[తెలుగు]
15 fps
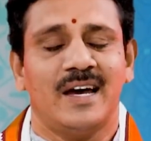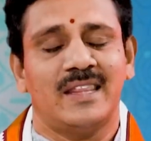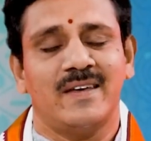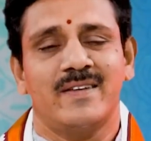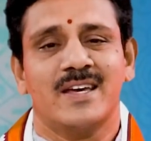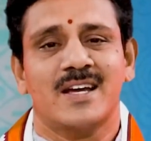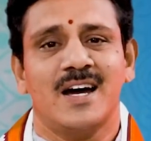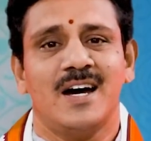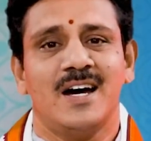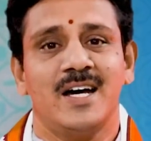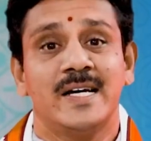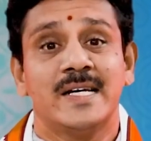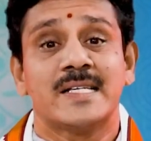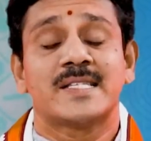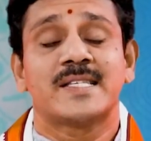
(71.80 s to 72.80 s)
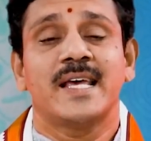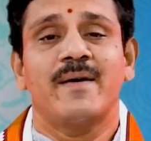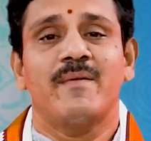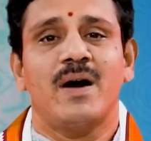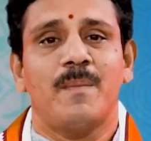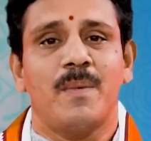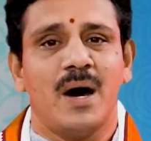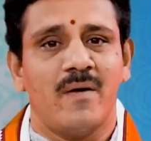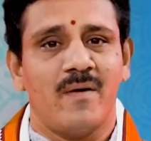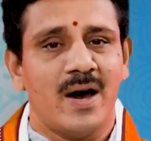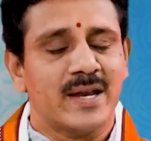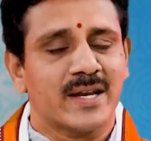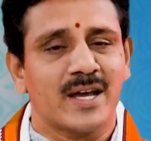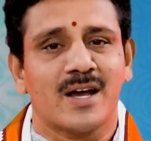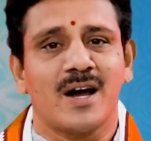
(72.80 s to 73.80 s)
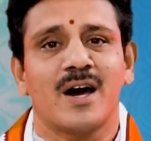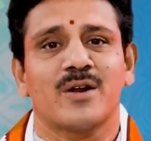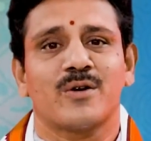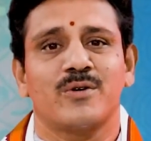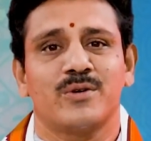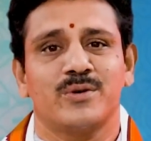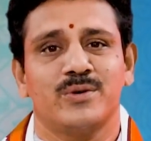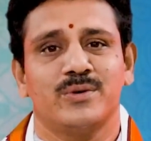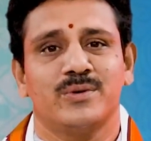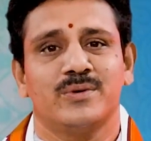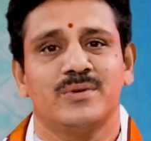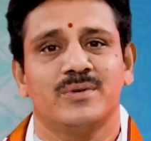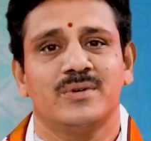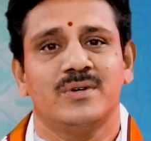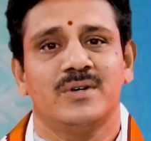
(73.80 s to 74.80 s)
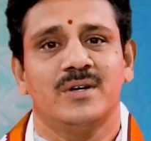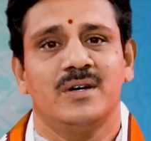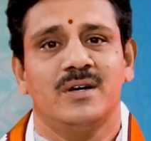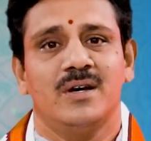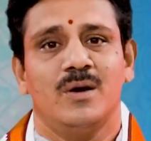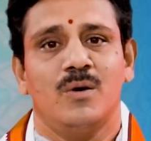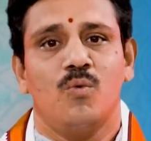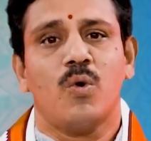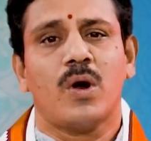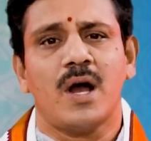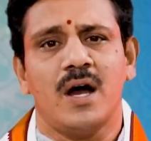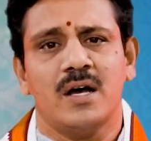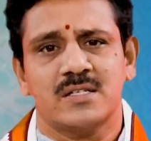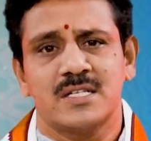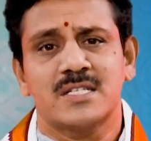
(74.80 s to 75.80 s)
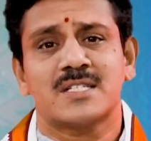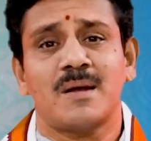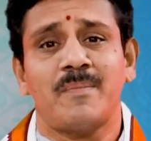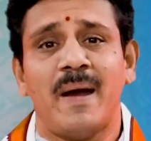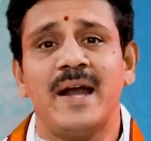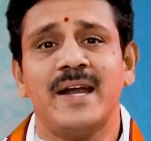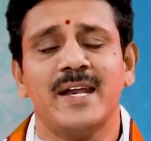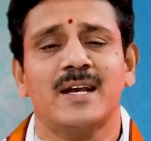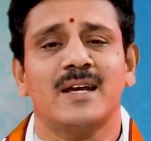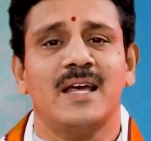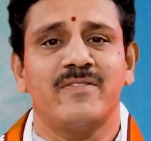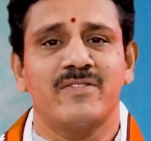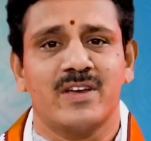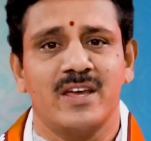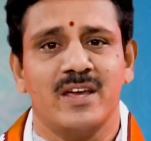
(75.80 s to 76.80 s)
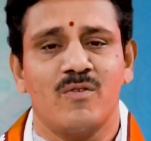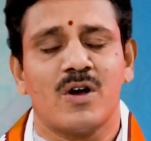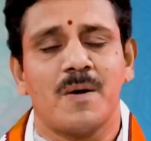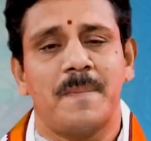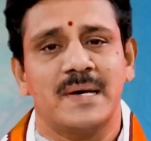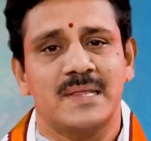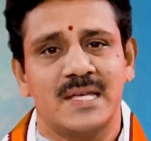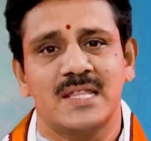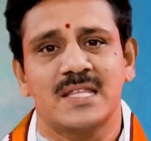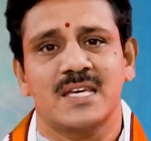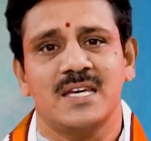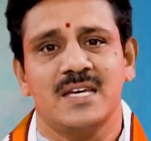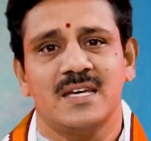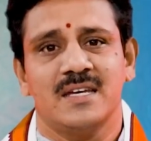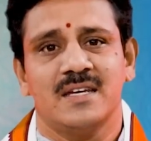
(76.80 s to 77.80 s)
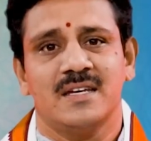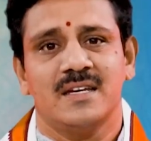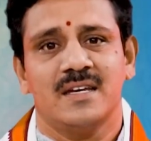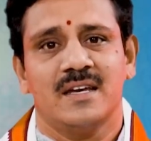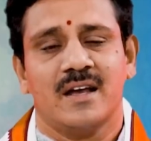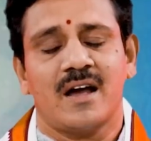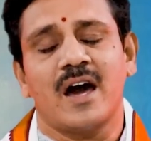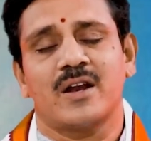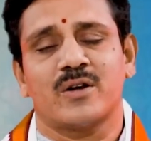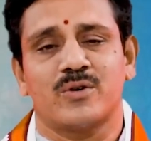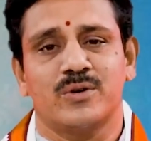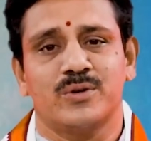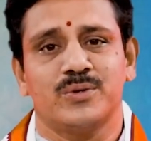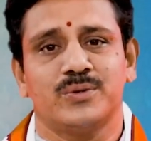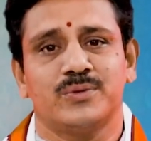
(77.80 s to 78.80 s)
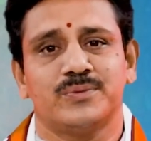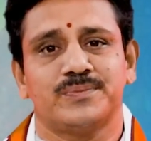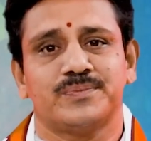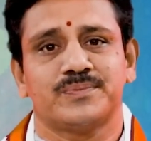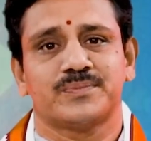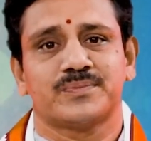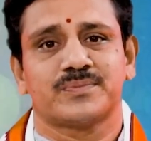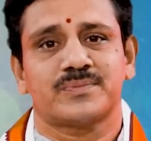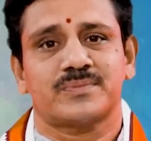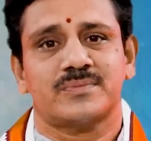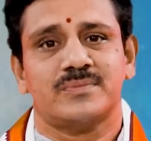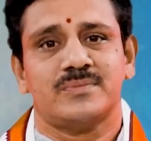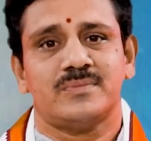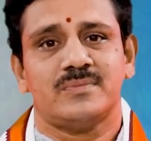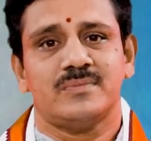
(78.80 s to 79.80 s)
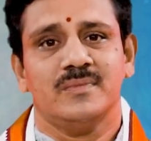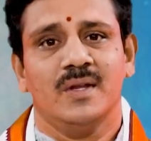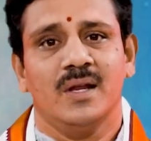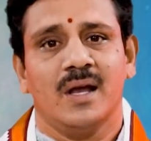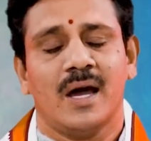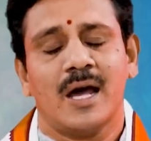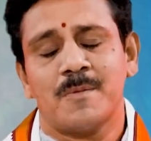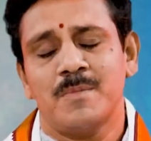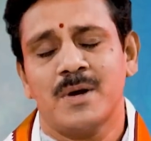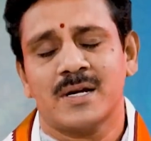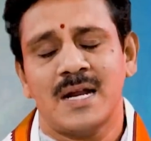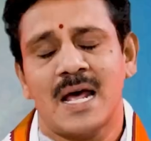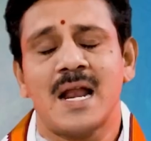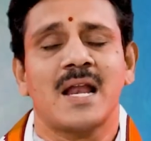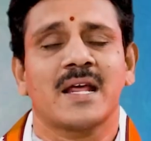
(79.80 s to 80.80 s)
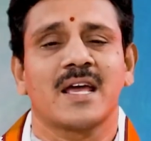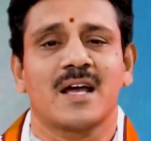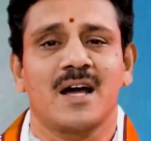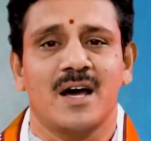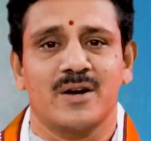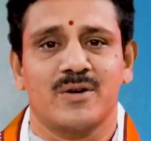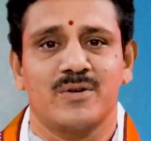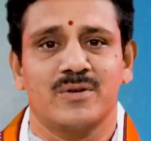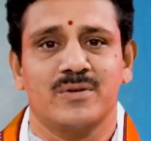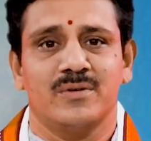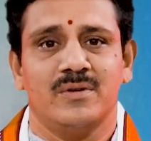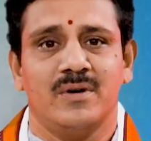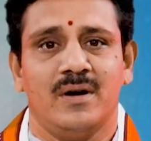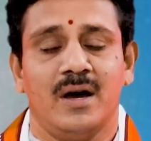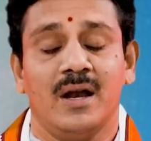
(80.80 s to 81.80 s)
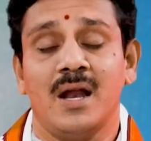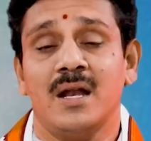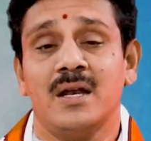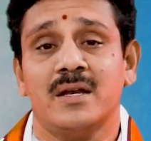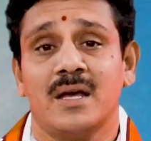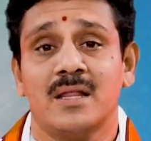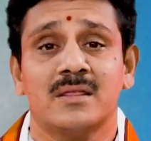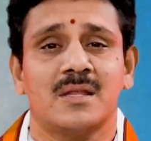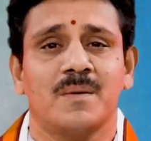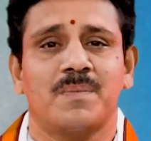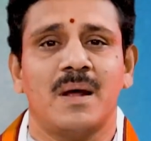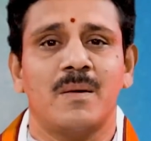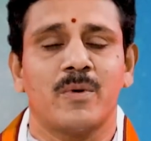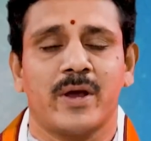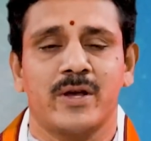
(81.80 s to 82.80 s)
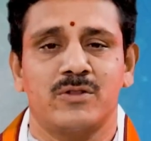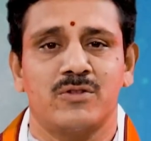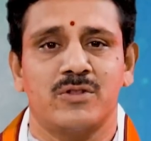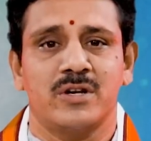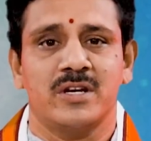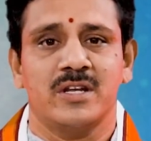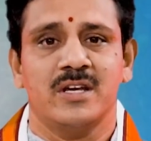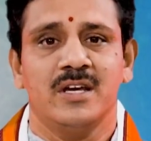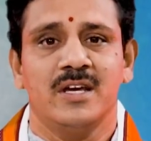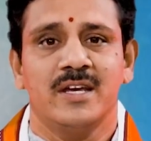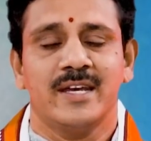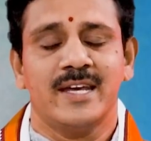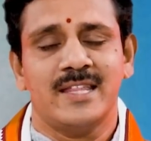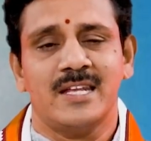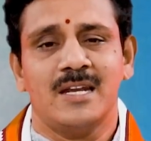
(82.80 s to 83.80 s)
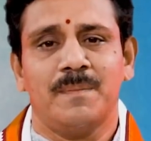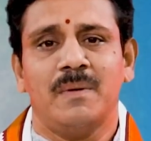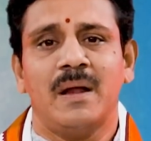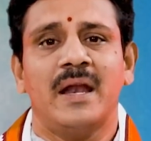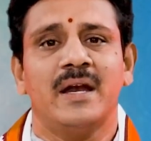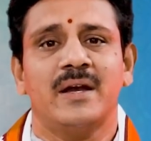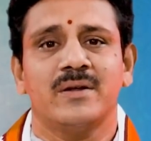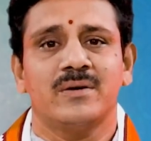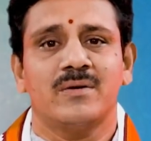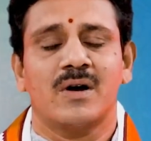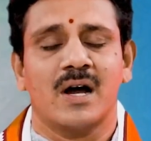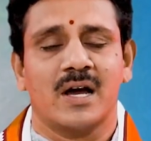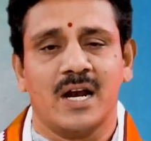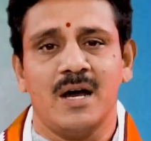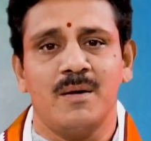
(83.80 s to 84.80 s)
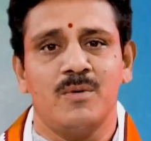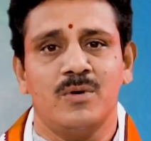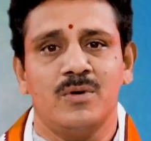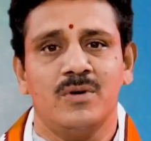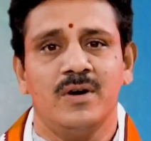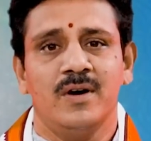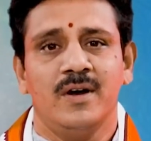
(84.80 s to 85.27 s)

అదేవిధంగా సేవాభావానికి కారకుడు ఒక సిస్టమాటిక్ లైఫ్కి ఒక పద్ధతికి కారకుడు కర్మ జ్ఞానానికి కారకుడు అలాంటి అంత ప్రాముఖ్యత ఉందండి ఏదైనా ప్లానెట్ ఒక గ్రహము